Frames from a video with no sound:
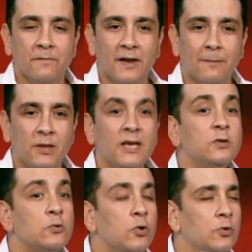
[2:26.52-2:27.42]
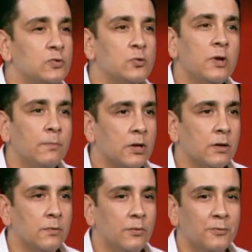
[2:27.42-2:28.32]
فلما نيجي نروح نزور
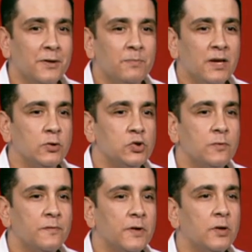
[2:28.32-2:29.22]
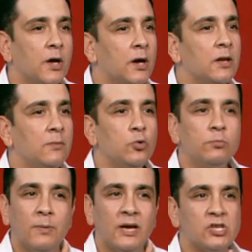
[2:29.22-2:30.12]
المقابر ونبدا نشوف النهارده الموت
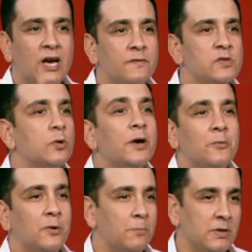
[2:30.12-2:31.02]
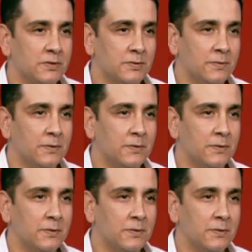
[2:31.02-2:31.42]
ما بقاش عارف صغير وكبير